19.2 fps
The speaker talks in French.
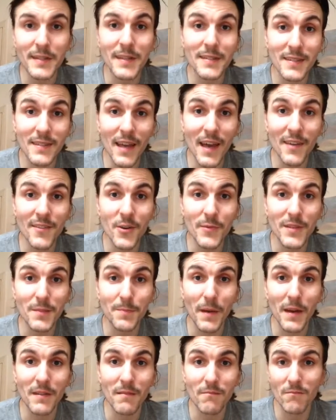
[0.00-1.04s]
And it's there that we
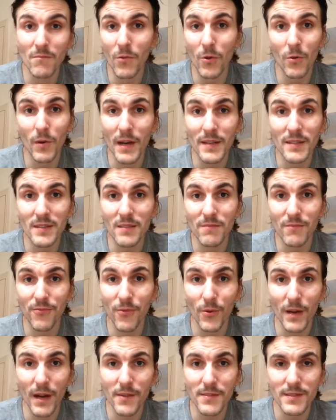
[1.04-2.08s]
spent more or less
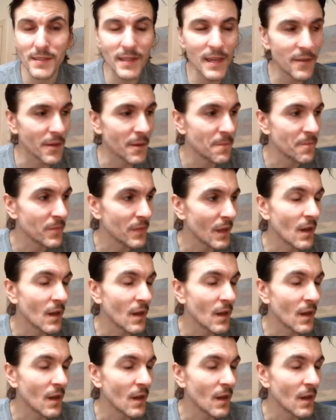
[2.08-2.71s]
4 hours together.